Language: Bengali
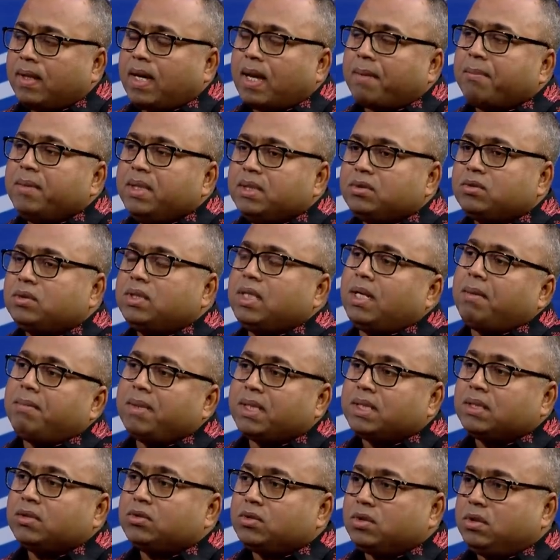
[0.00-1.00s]
আমি যদি
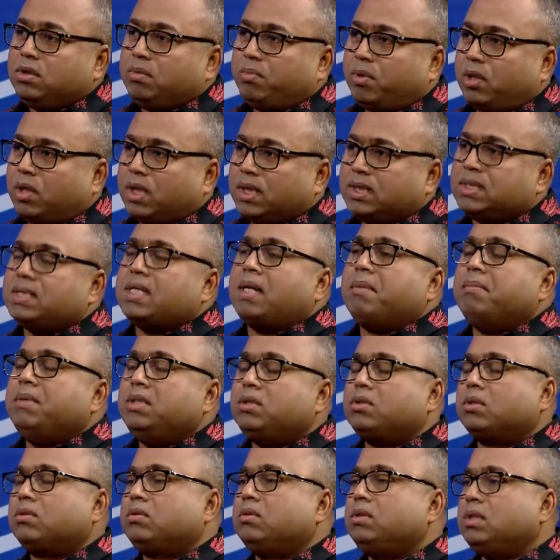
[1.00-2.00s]
আমাকে যদি বলেন যে আমি
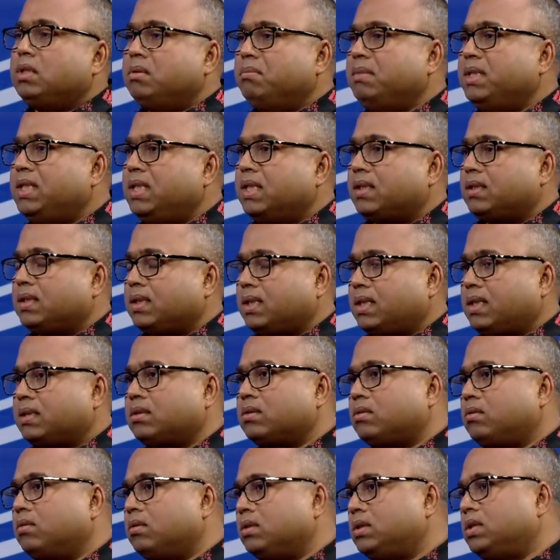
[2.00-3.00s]
যতদিন মিডিয়াতে কাজ
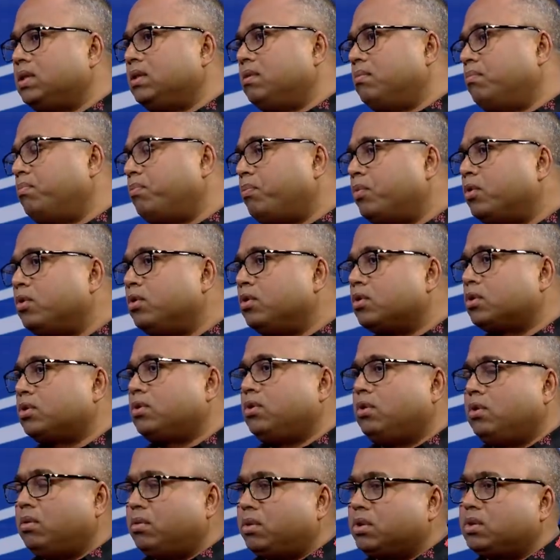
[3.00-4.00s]
করেছি পনেরো
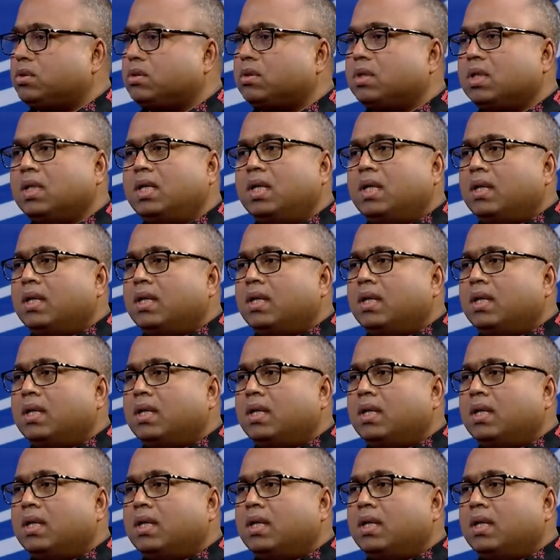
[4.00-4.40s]
ষোলো বছর